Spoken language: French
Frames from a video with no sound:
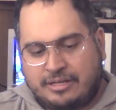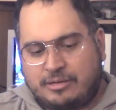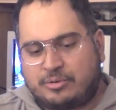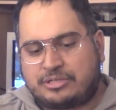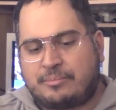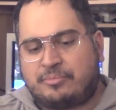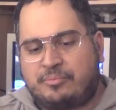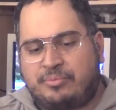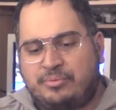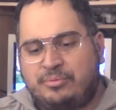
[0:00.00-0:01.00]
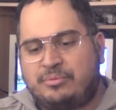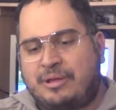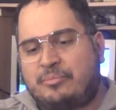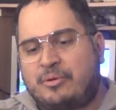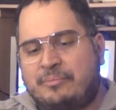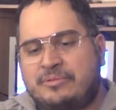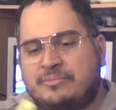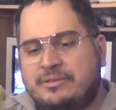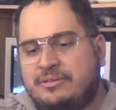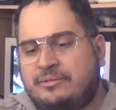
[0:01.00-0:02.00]
Et l'autre un peu plus, un peu
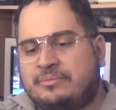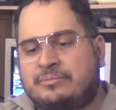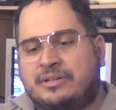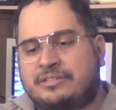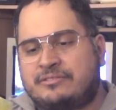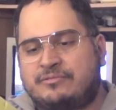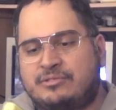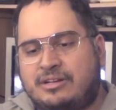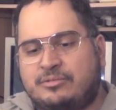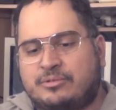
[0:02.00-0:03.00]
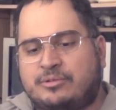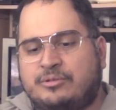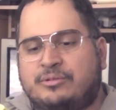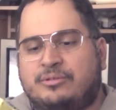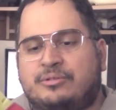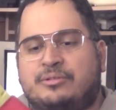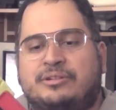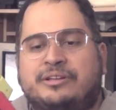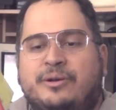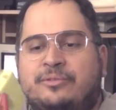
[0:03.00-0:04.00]
abîmée à ce niveau-là, donc
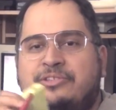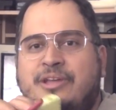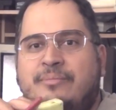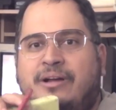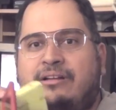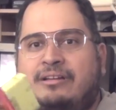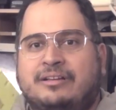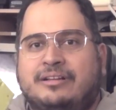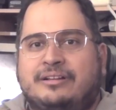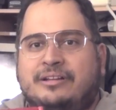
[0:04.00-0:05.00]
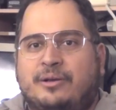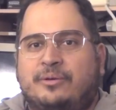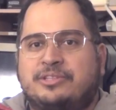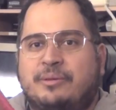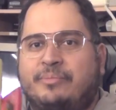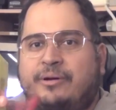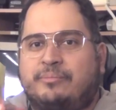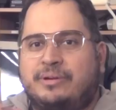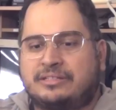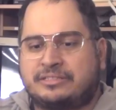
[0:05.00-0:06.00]
l'écran tient mal. L'écran tient pas en
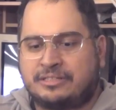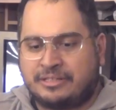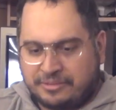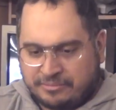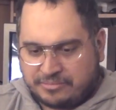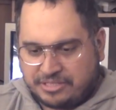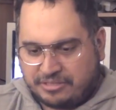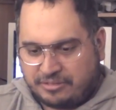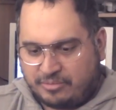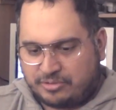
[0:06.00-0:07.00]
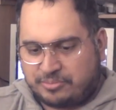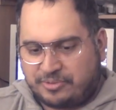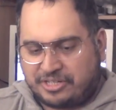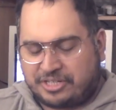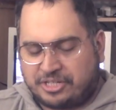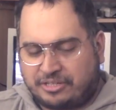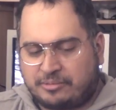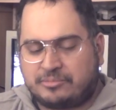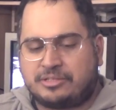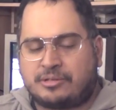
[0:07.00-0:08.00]
place. Mais euh, bon, je me rachèterai
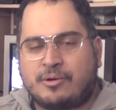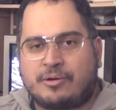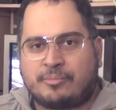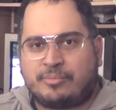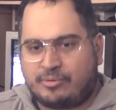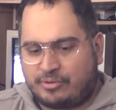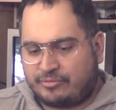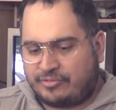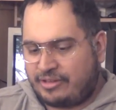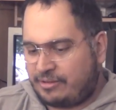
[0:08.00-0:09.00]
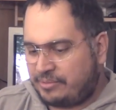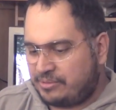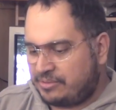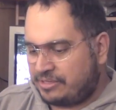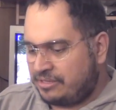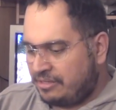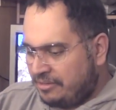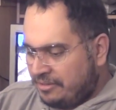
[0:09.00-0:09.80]
une petite coque pour le refaire. A priori,